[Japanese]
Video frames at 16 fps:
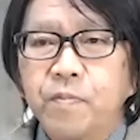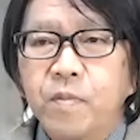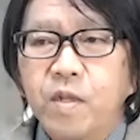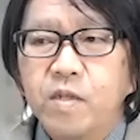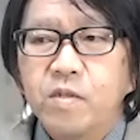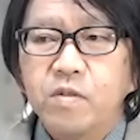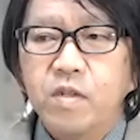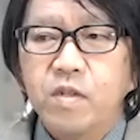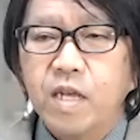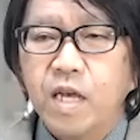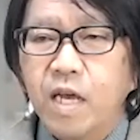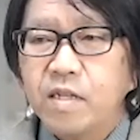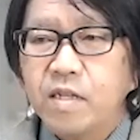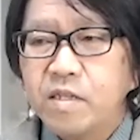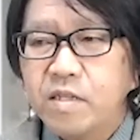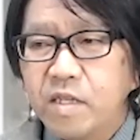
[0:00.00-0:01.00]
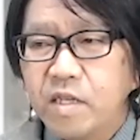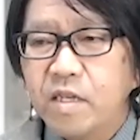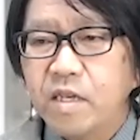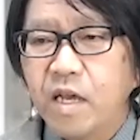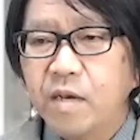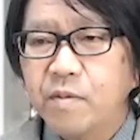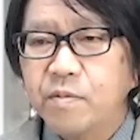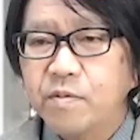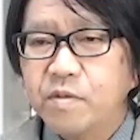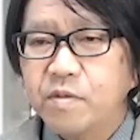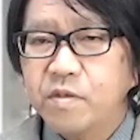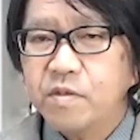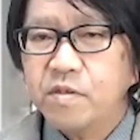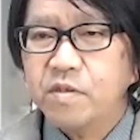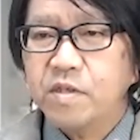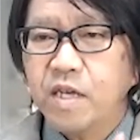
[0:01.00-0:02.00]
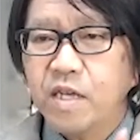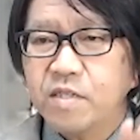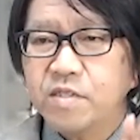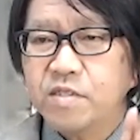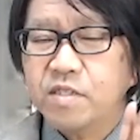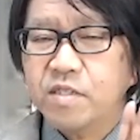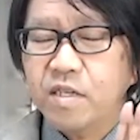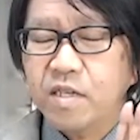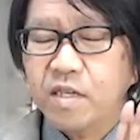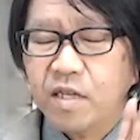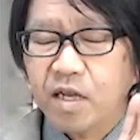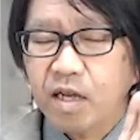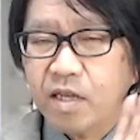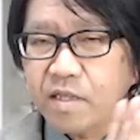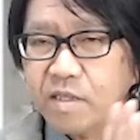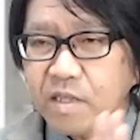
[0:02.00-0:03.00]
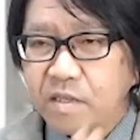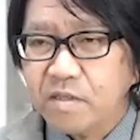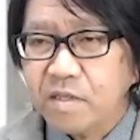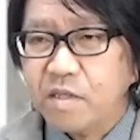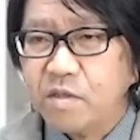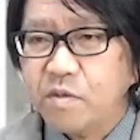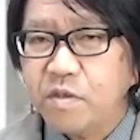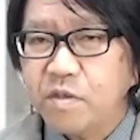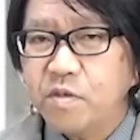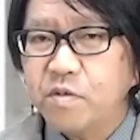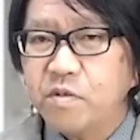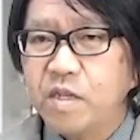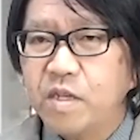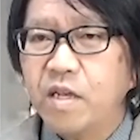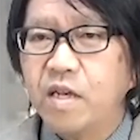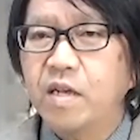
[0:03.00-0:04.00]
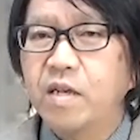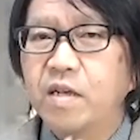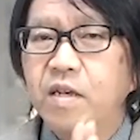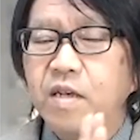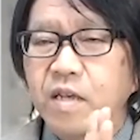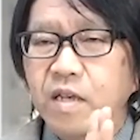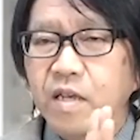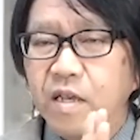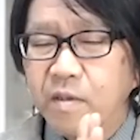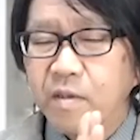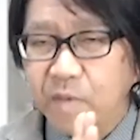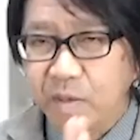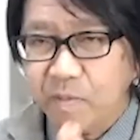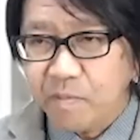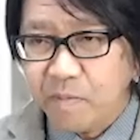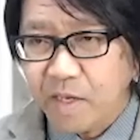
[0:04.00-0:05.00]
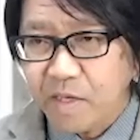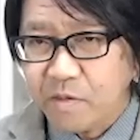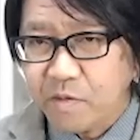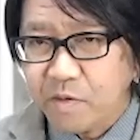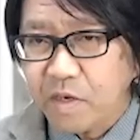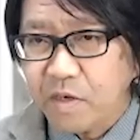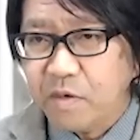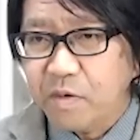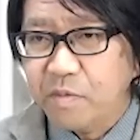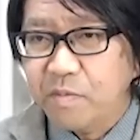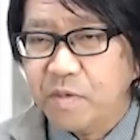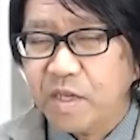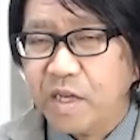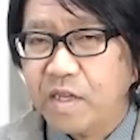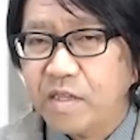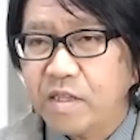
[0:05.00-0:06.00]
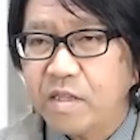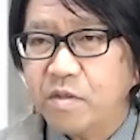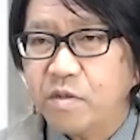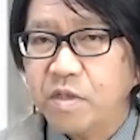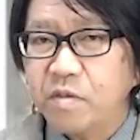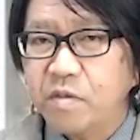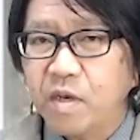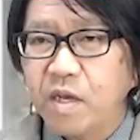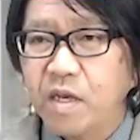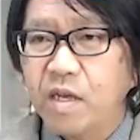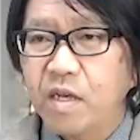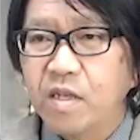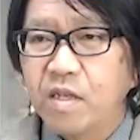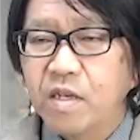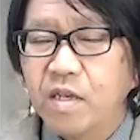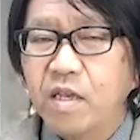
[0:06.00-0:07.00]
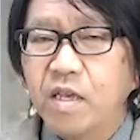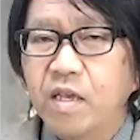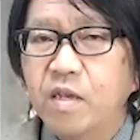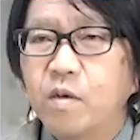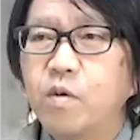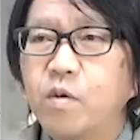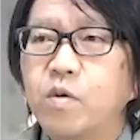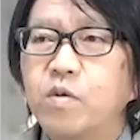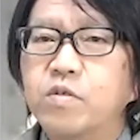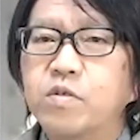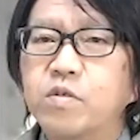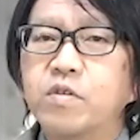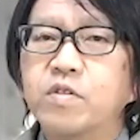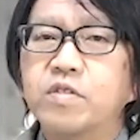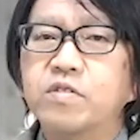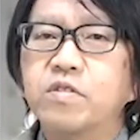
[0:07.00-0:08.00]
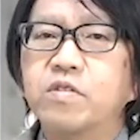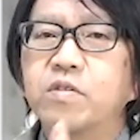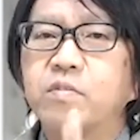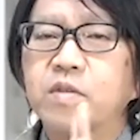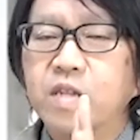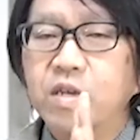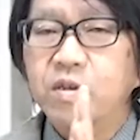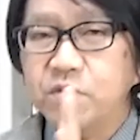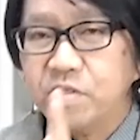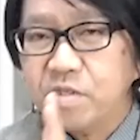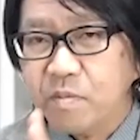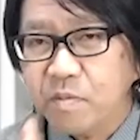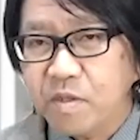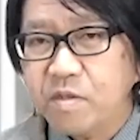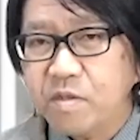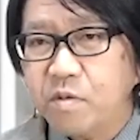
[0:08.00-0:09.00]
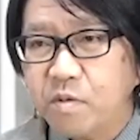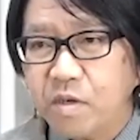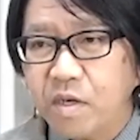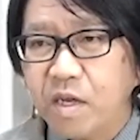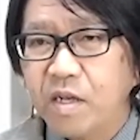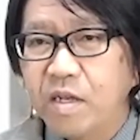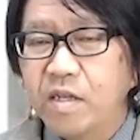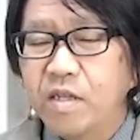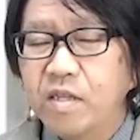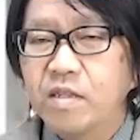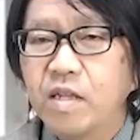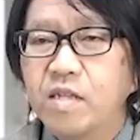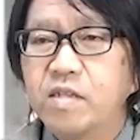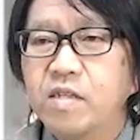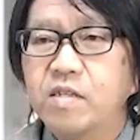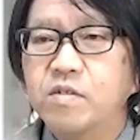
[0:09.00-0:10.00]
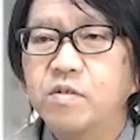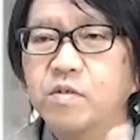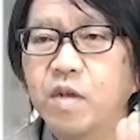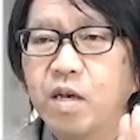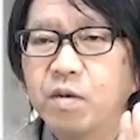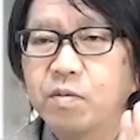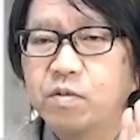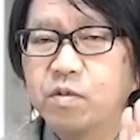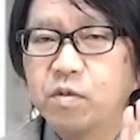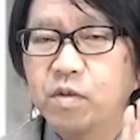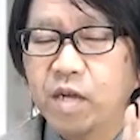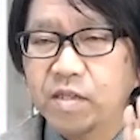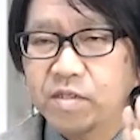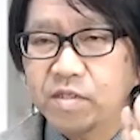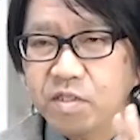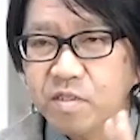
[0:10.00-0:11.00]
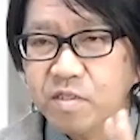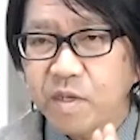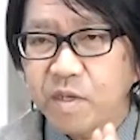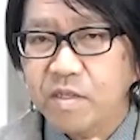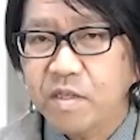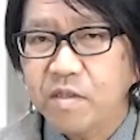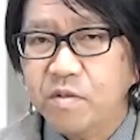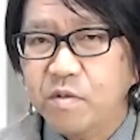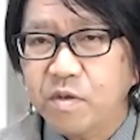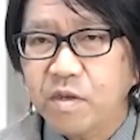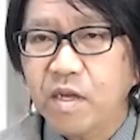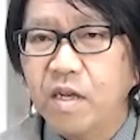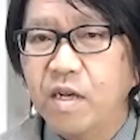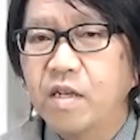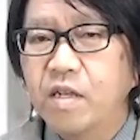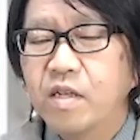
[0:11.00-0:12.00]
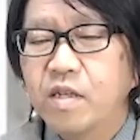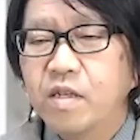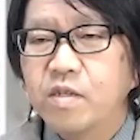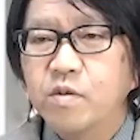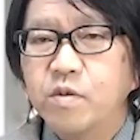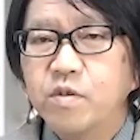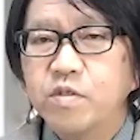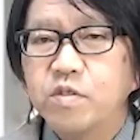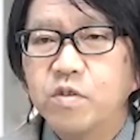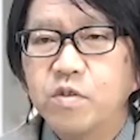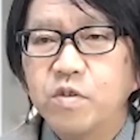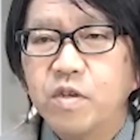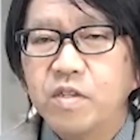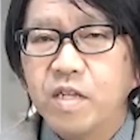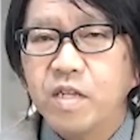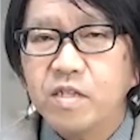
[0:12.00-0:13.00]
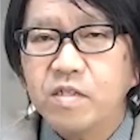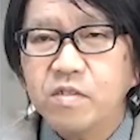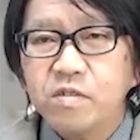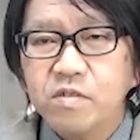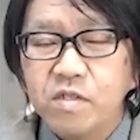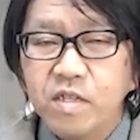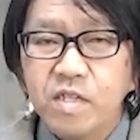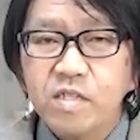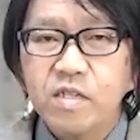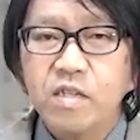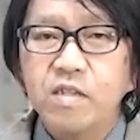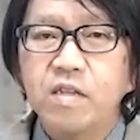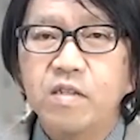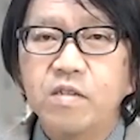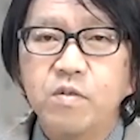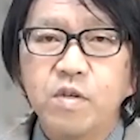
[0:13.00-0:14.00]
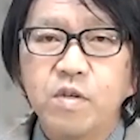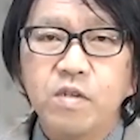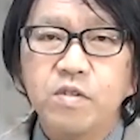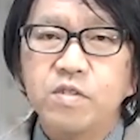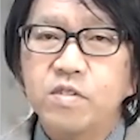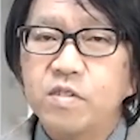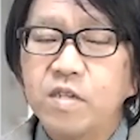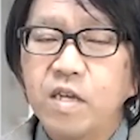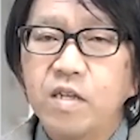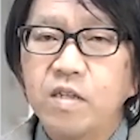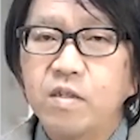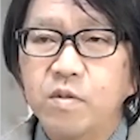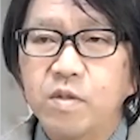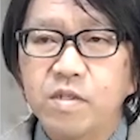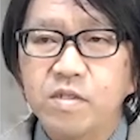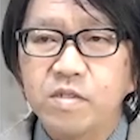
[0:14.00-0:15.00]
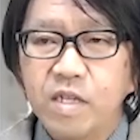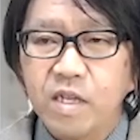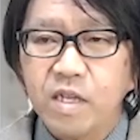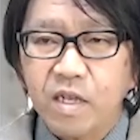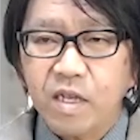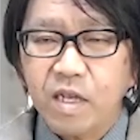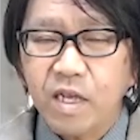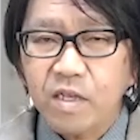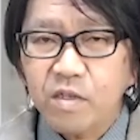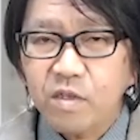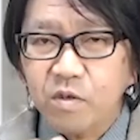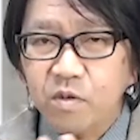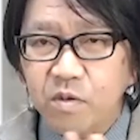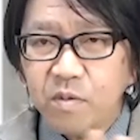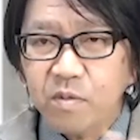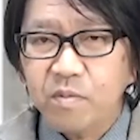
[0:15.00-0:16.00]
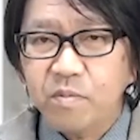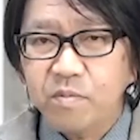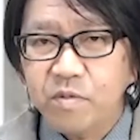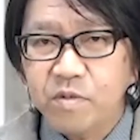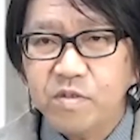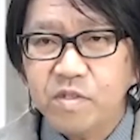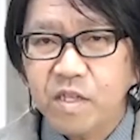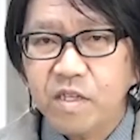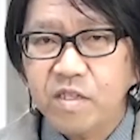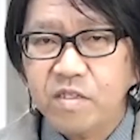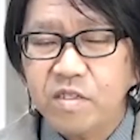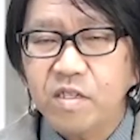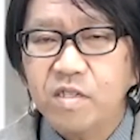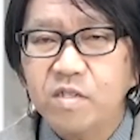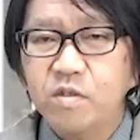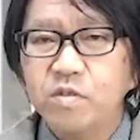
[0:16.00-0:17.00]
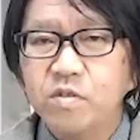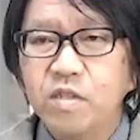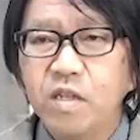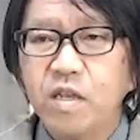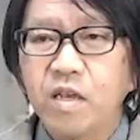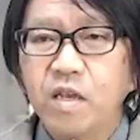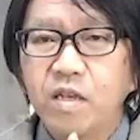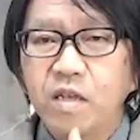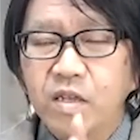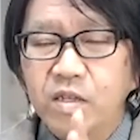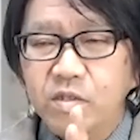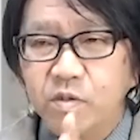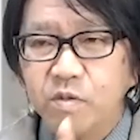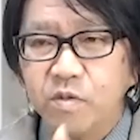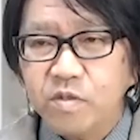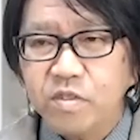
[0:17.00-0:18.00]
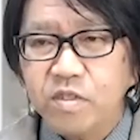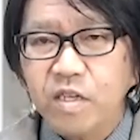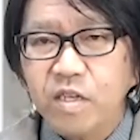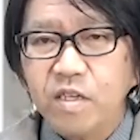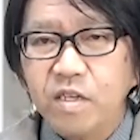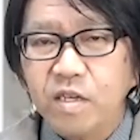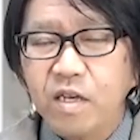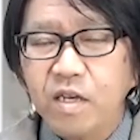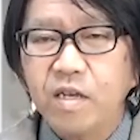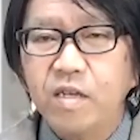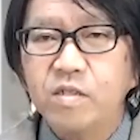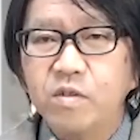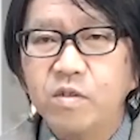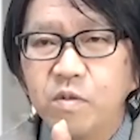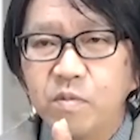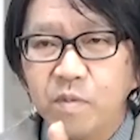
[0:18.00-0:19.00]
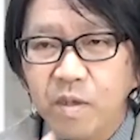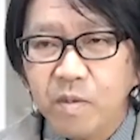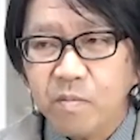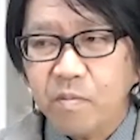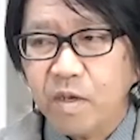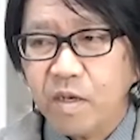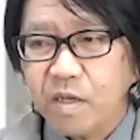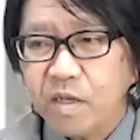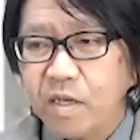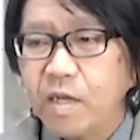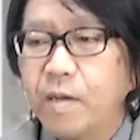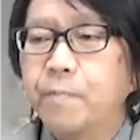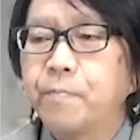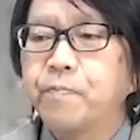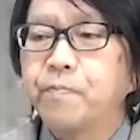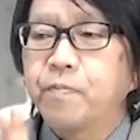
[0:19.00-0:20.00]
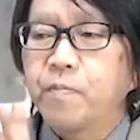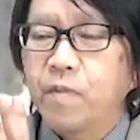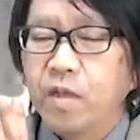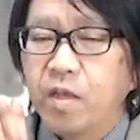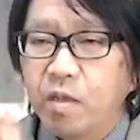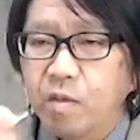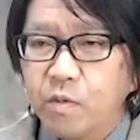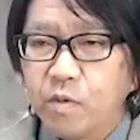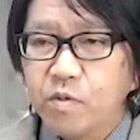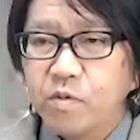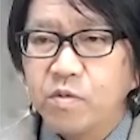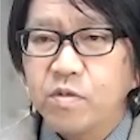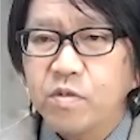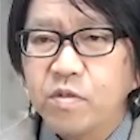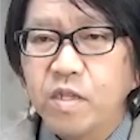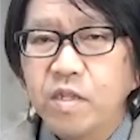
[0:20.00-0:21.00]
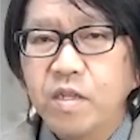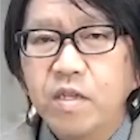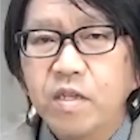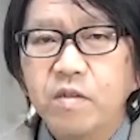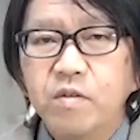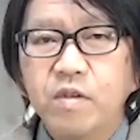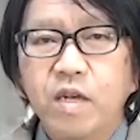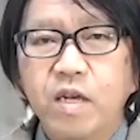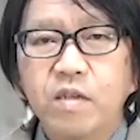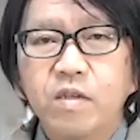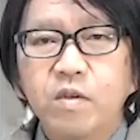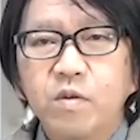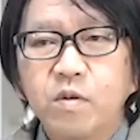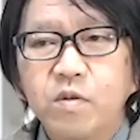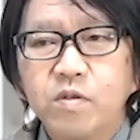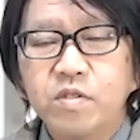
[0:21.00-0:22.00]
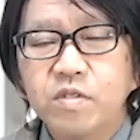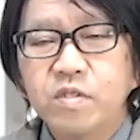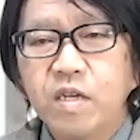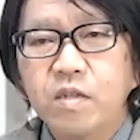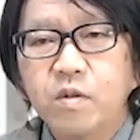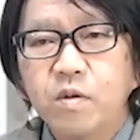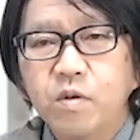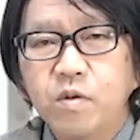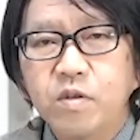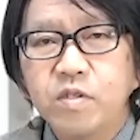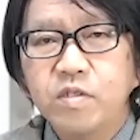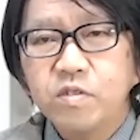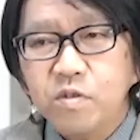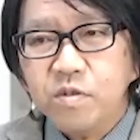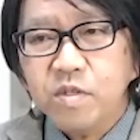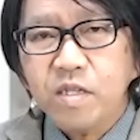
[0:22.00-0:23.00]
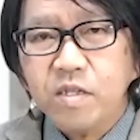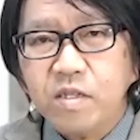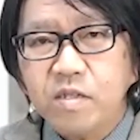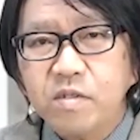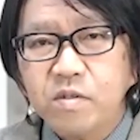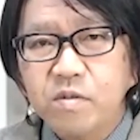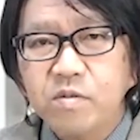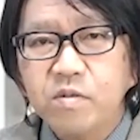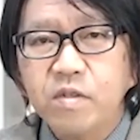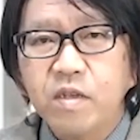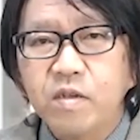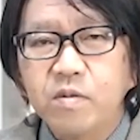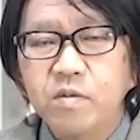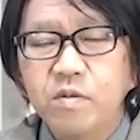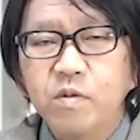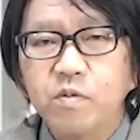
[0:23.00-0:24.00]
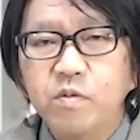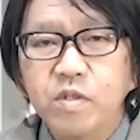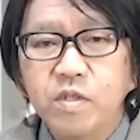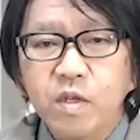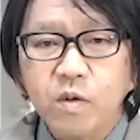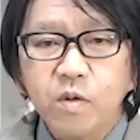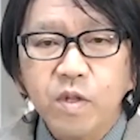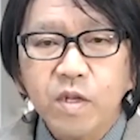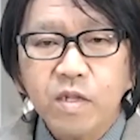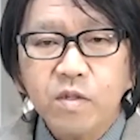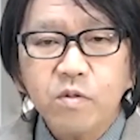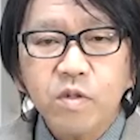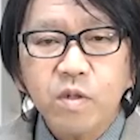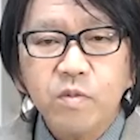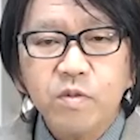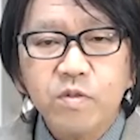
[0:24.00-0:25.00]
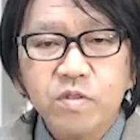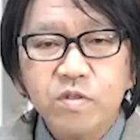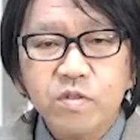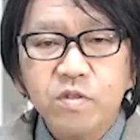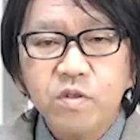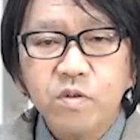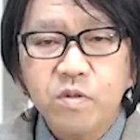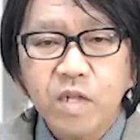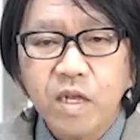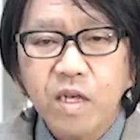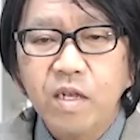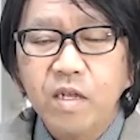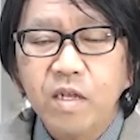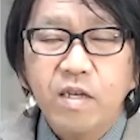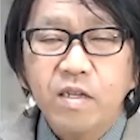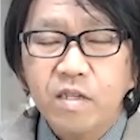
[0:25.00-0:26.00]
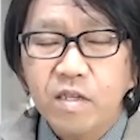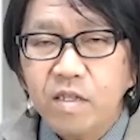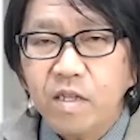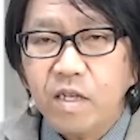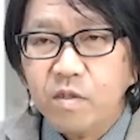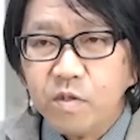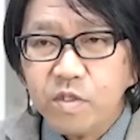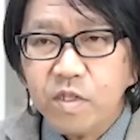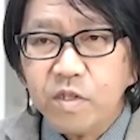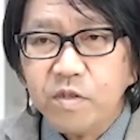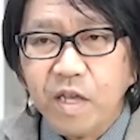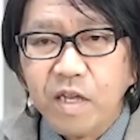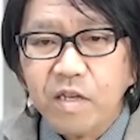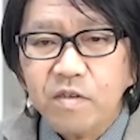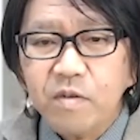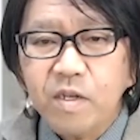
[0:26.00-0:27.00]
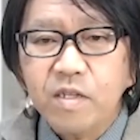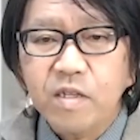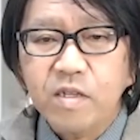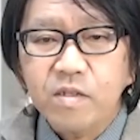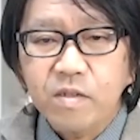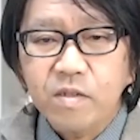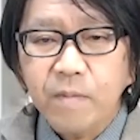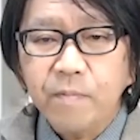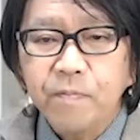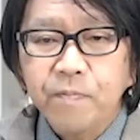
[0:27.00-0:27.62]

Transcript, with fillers: ですので、仮にハフトゥーがかかってるなというような、えー、メンバーとかを見かけたときは、えー、ゴールを一緒に見直してみるとか、なぜそのハフトを感じてしまってるのか、そういう状況はなぜ作り出されているのかをしっかりとですね、環境を分析し、そしてその社員が、そのメンバーが、えー、ントゥ t でできる環境をしっかりと一緒になって作っていくってことですね。これがとても重要なリーダーとしての役割ですよね。